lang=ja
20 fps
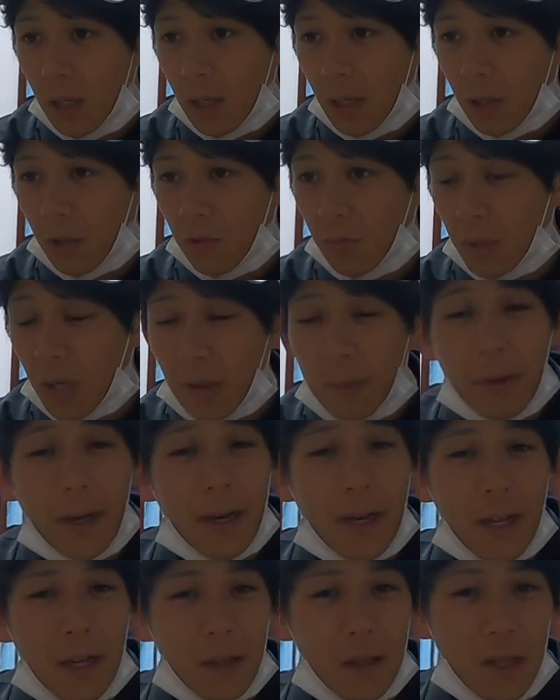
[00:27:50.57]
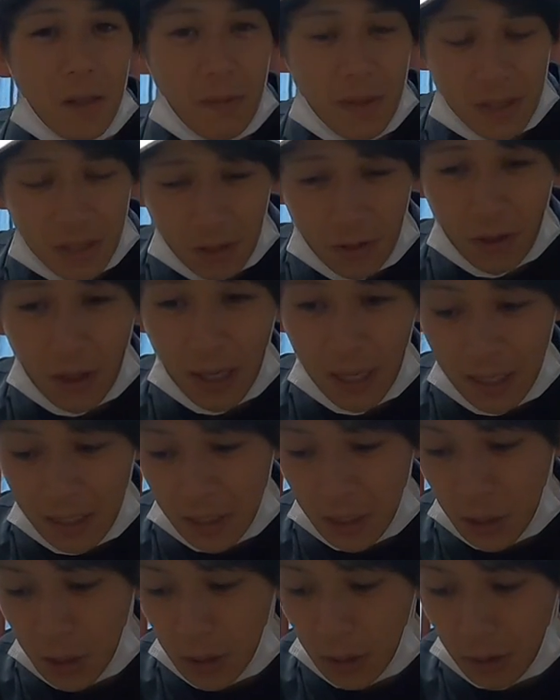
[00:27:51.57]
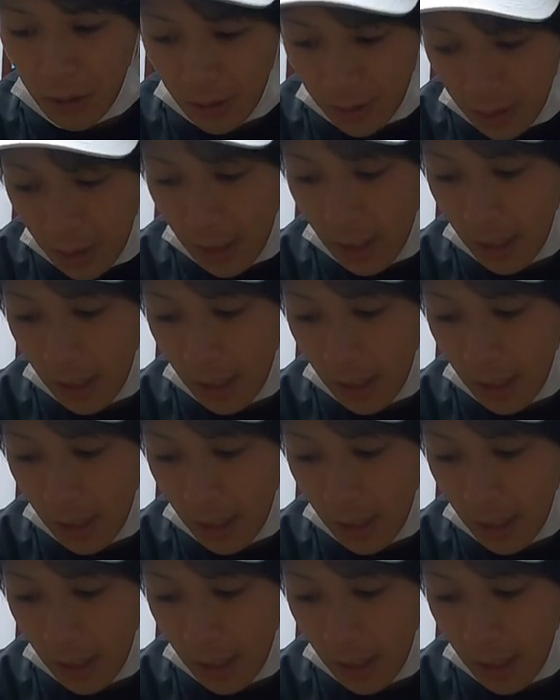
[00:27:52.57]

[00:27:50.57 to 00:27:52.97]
あの、前々から言っていますけど、安心してくださ